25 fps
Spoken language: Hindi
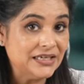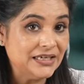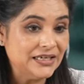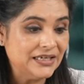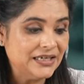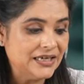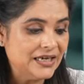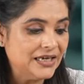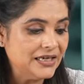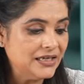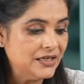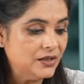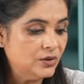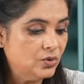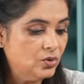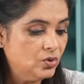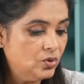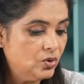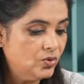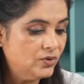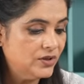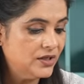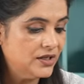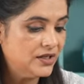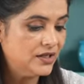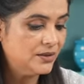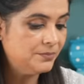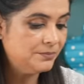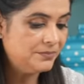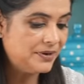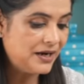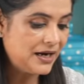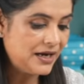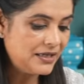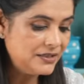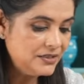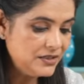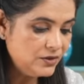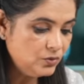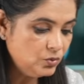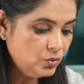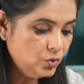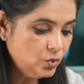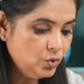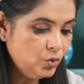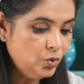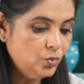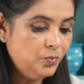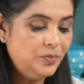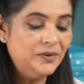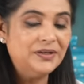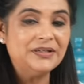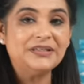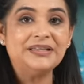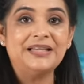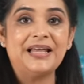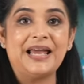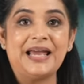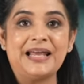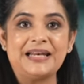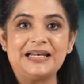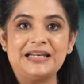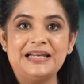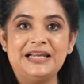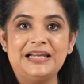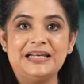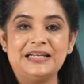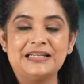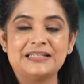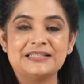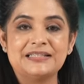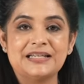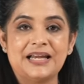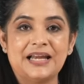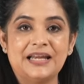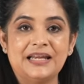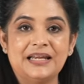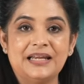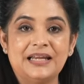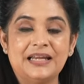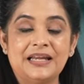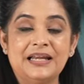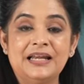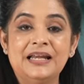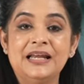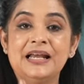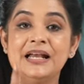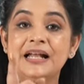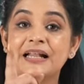करेंगे कि कुक होने के बाद ये ऊपर तैरने लग जाएंगे